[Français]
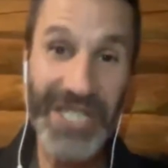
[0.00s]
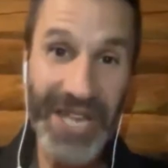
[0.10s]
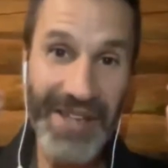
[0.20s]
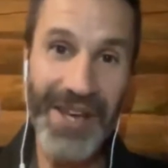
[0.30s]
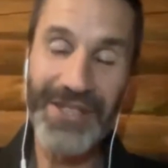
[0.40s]

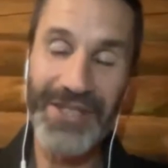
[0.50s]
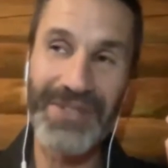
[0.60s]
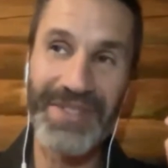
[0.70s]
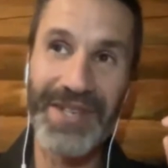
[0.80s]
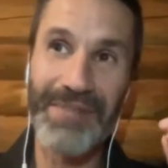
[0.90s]
J'adore ce que
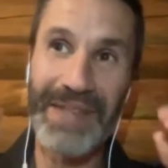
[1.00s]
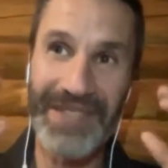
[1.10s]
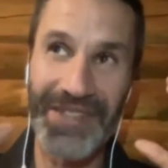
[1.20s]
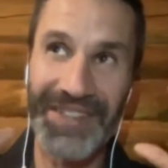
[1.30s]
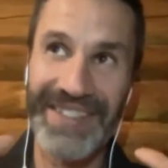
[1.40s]
tu dis là parce
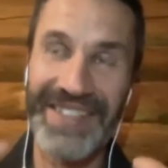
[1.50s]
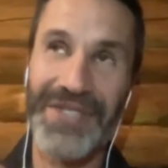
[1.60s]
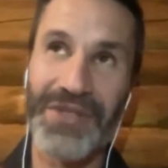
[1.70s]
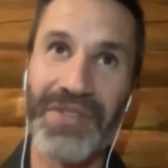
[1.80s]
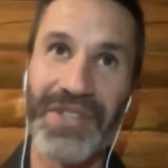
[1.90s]
que je
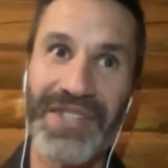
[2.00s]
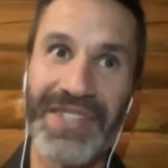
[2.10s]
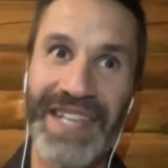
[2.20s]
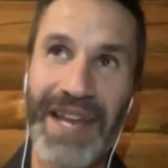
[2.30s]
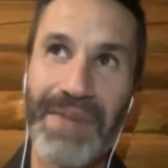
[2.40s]
trouve que ce que
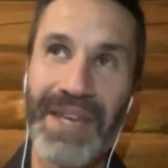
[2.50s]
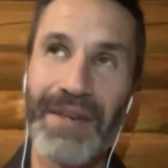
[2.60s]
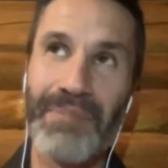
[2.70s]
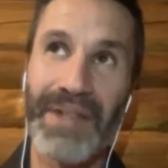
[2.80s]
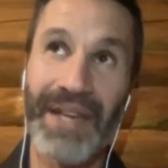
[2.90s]
ça
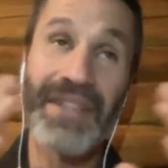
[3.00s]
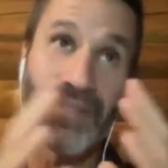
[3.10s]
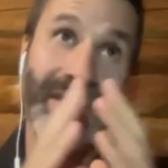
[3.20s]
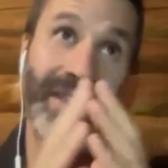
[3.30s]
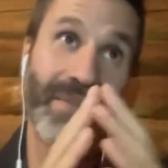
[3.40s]
l'amène, peut-être
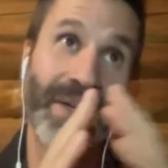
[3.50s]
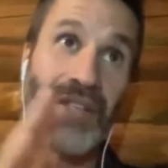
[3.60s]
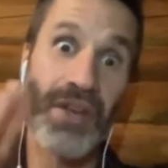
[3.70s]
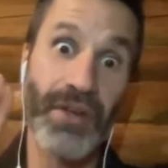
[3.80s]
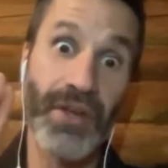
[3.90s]
qu'effectivement,
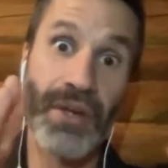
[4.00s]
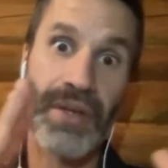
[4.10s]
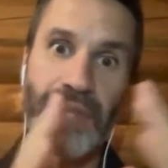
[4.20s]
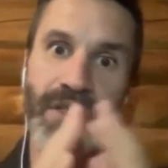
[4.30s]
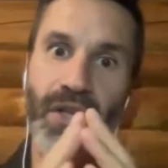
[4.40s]
il, y, a
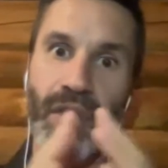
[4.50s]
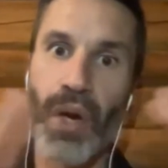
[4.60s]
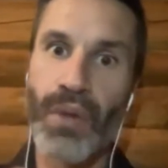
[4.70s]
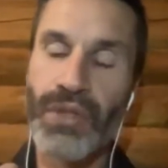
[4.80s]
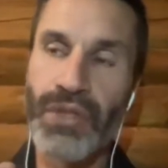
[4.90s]
une espèce de
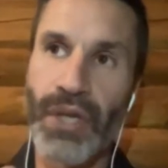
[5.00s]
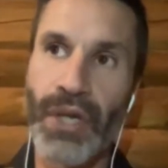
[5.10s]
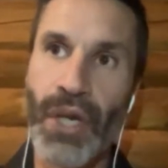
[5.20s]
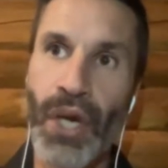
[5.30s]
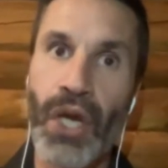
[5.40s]
grosse euh,
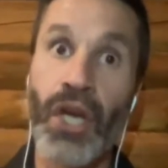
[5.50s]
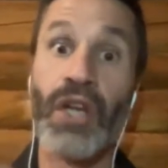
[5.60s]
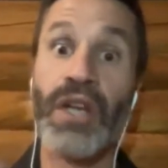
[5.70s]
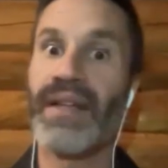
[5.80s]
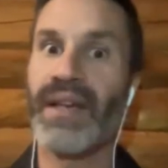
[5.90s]

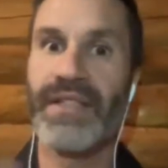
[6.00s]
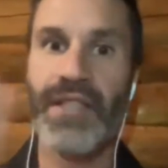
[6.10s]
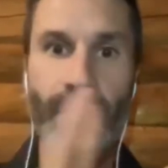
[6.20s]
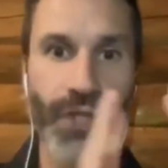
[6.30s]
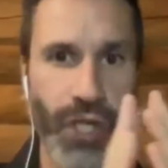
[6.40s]

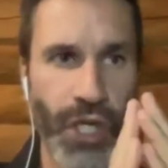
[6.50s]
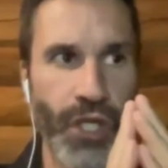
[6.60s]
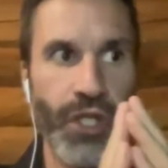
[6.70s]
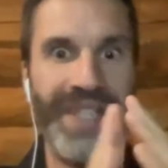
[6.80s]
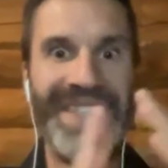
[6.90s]
connotation de,
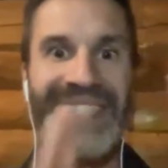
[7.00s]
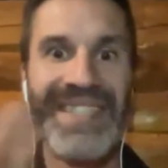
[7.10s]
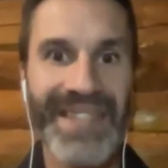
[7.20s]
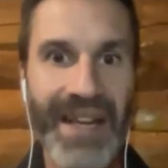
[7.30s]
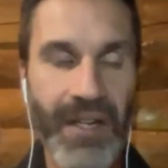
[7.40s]

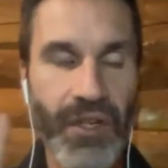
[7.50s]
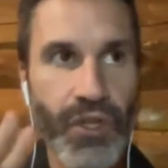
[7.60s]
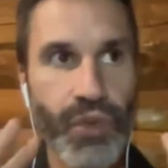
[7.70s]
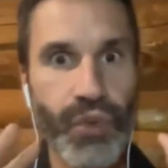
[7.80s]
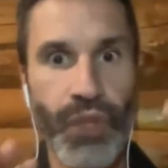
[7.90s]

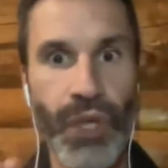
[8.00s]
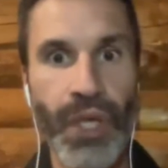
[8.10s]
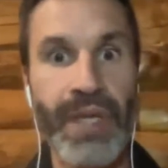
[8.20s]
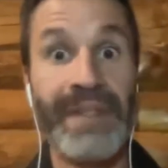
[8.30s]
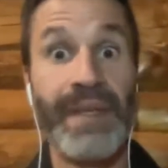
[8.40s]
distance ou de
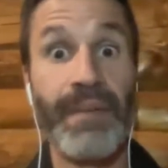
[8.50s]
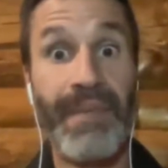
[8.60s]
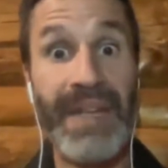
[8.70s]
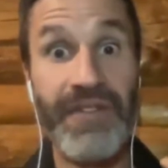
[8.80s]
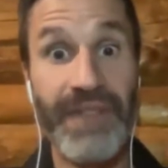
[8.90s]

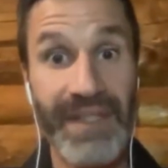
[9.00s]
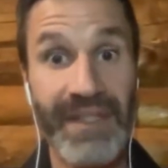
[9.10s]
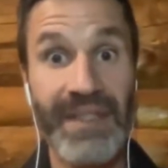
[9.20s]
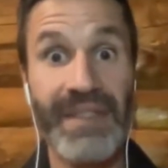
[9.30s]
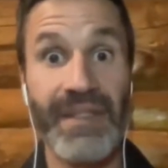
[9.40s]

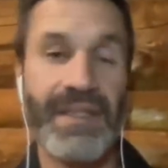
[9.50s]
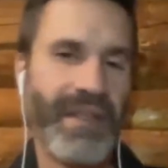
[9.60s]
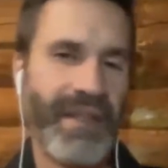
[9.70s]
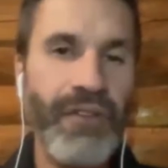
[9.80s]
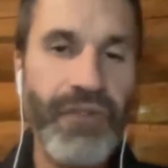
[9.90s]
manifester, c'est
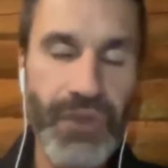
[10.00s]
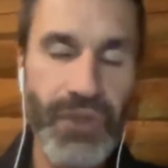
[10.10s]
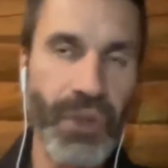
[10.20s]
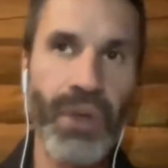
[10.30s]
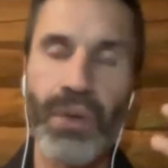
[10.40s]
dans le
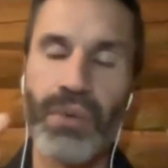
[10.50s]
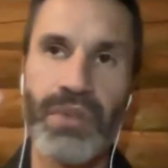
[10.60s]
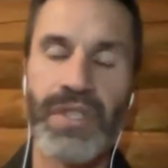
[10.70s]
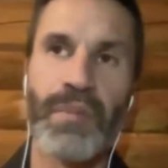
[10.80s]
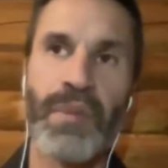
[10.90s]
futur ou
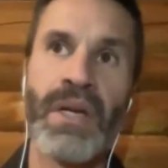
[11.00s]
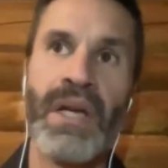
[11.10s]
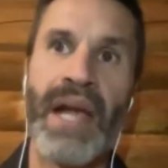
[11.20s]
je sais pas.